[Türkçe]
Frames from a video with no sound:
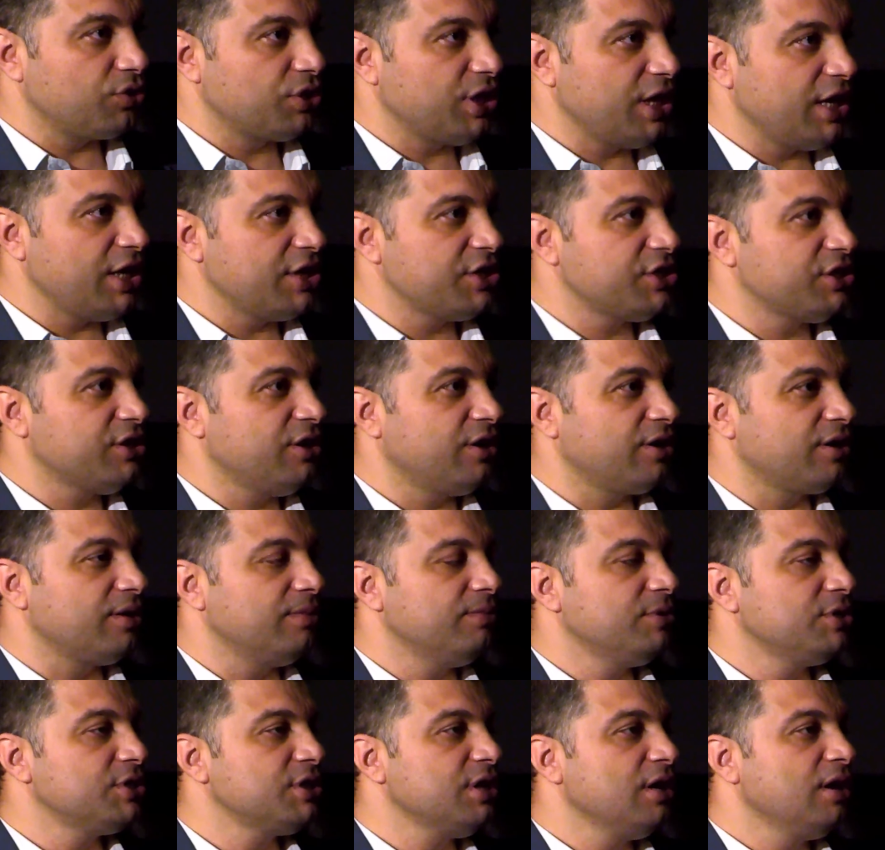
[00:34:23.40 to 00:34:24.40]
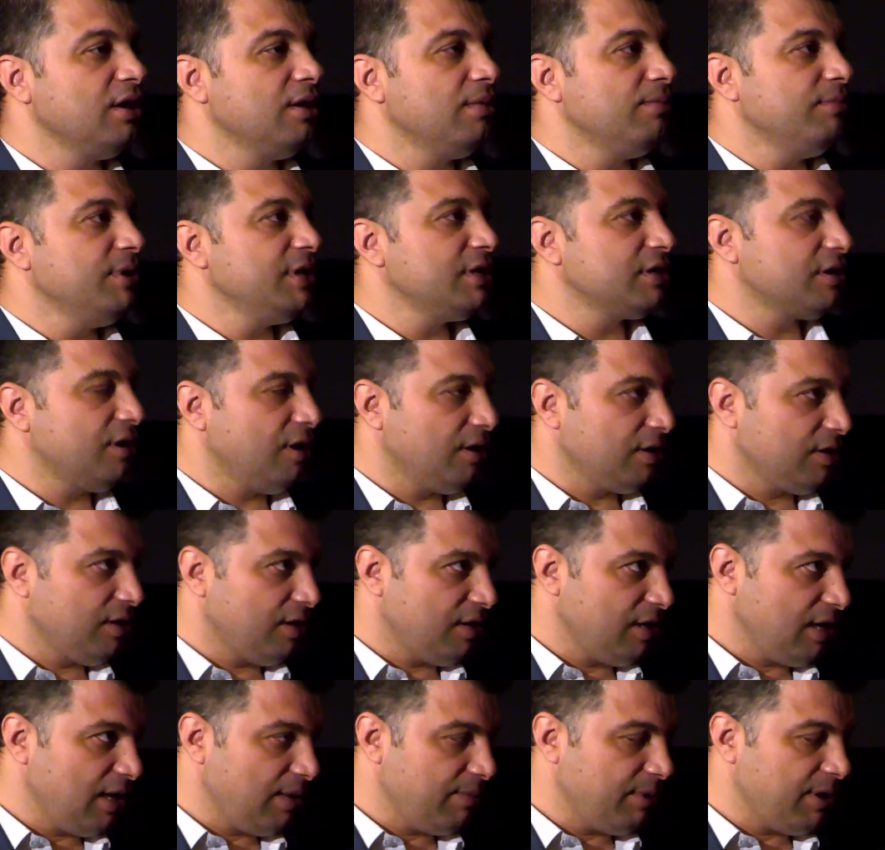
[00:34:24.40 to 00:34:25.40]
ortaya çıkarılmış bir
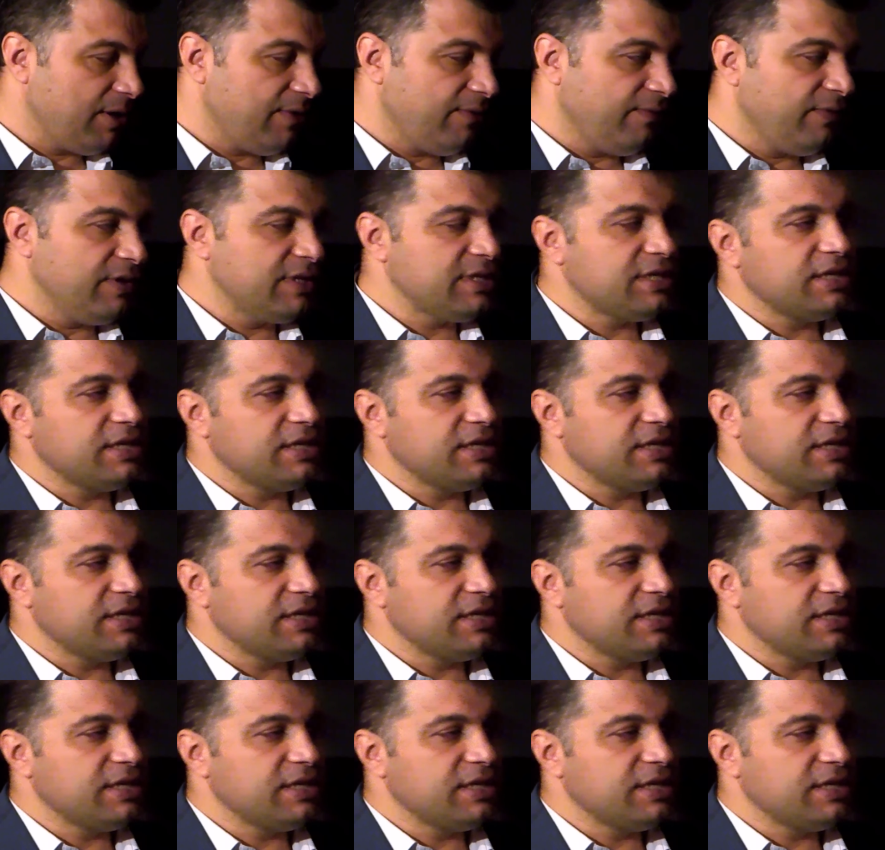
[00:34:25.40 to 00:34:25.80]
kalkanın hemen